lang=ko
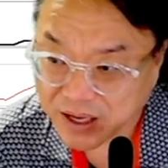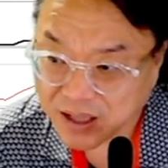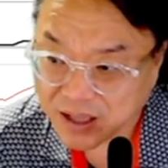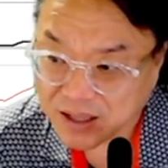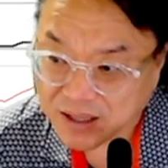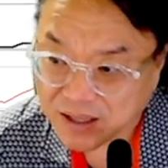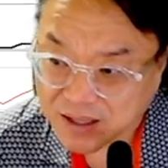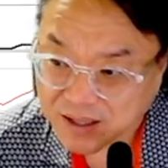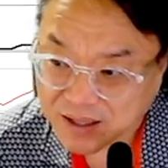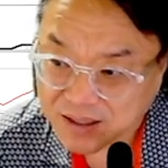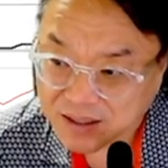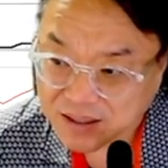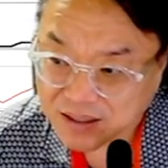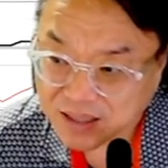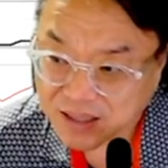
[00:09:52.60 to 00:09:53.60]
내일
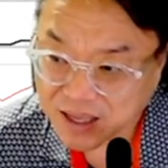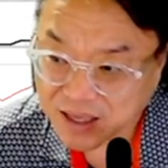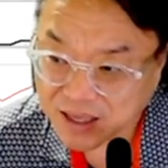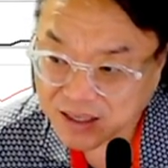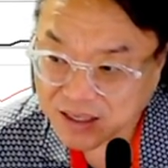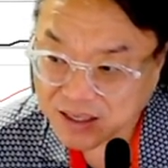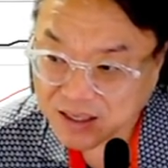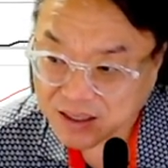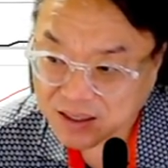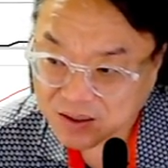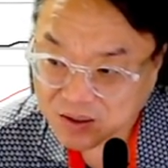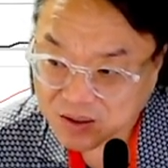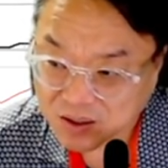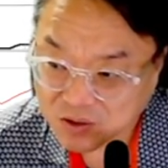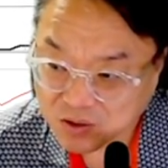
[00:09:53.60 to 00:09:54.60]

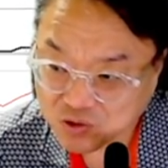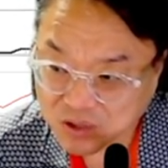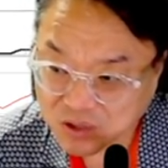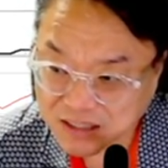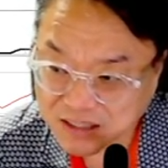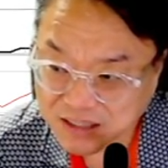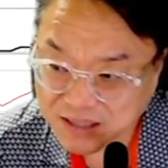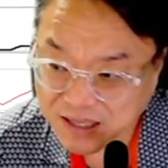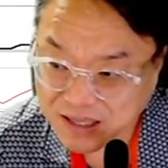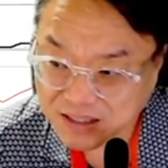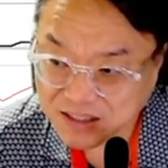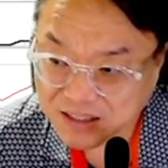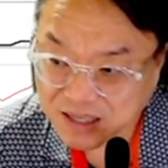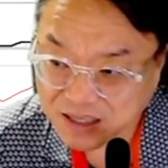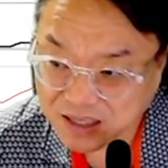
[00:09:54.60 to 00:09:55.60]
다행히 아, 추가
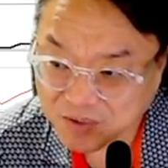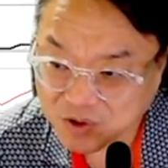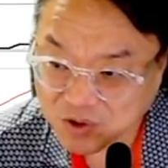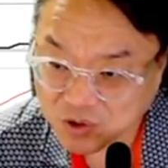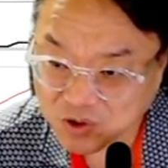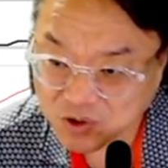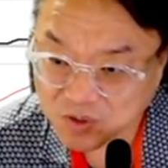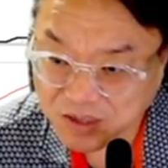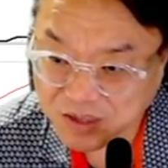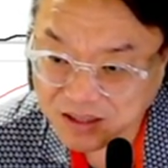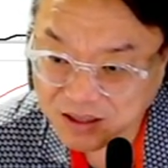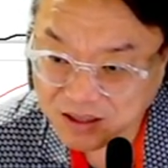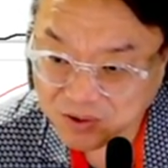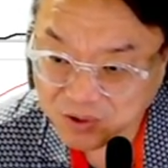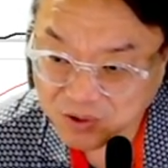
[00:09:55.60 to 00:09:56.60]
상승하는지 아니면
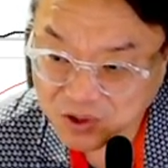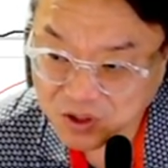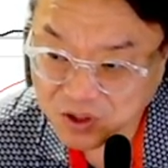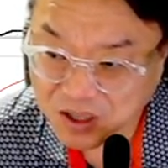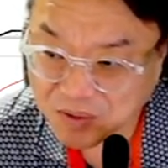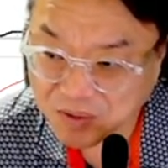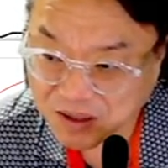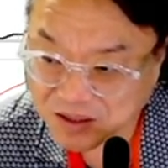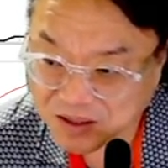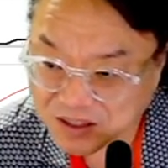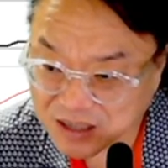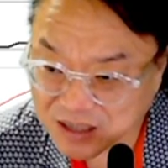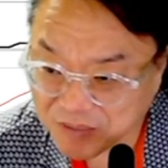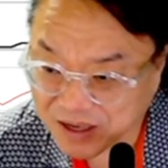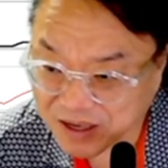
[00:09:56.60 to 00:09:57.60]
조정을 받더라도 적당히
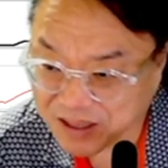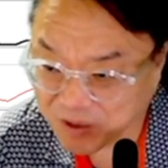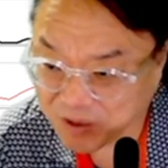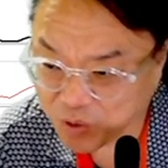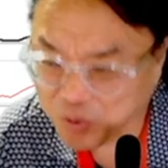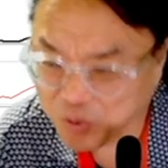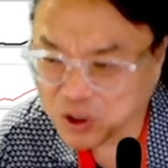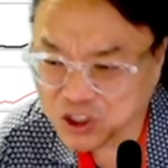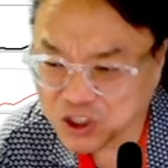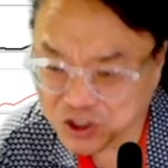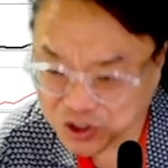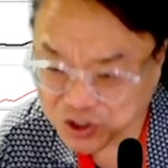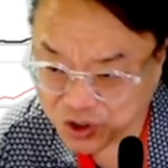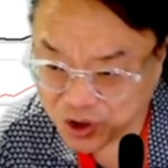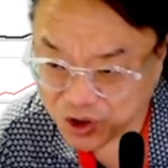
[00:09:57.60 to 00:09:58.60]
받는지 잘 봐야 되고
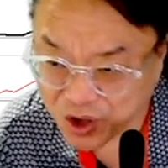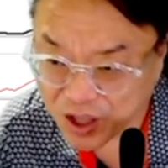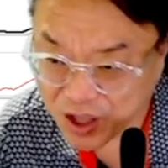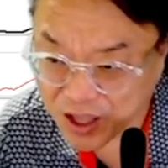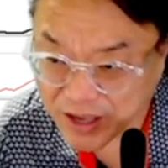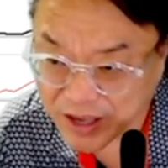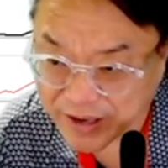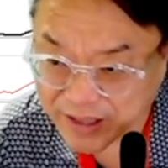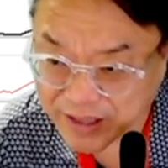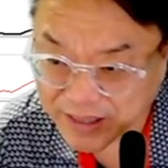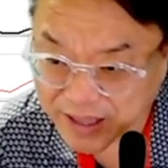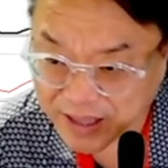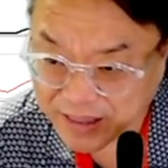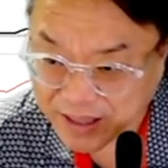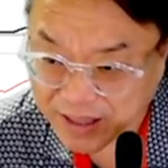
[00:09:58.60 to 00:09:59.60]
목표치는요.
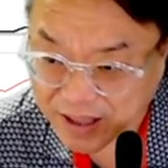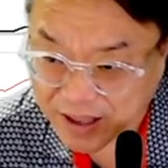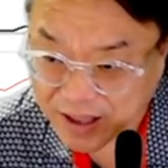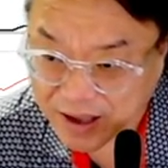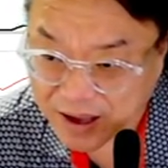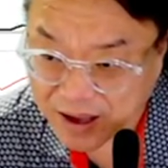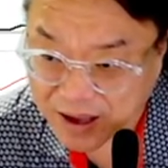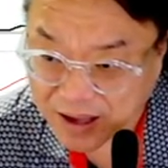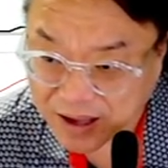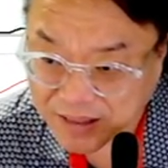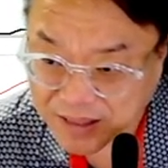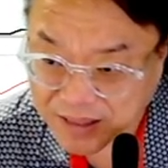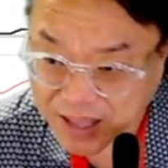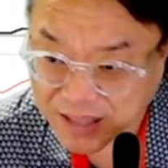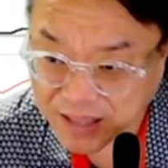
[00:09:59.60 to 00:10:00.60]
일단
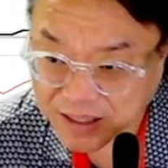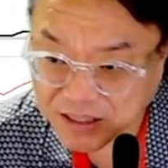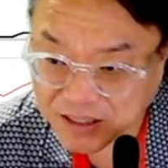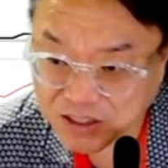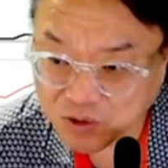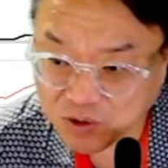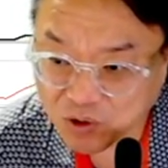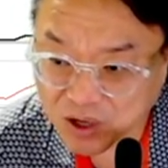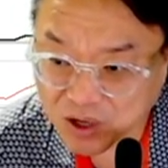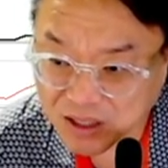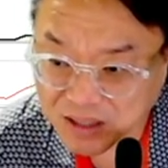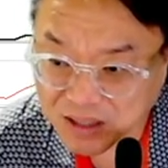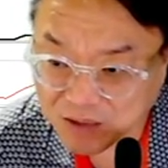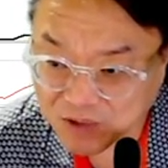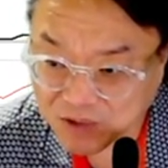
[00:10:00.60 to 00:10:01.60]
아, 단기
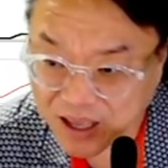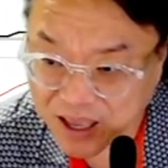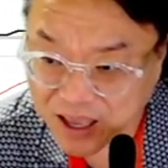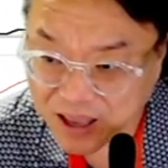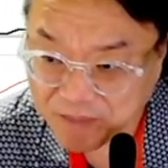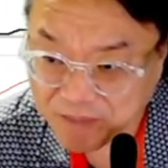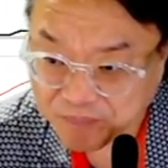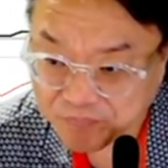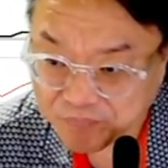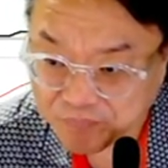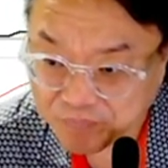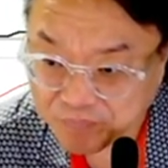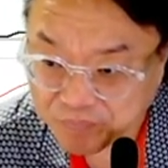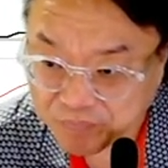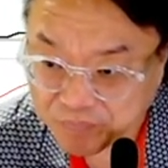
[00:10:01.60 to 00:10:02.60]
신고가기 때문에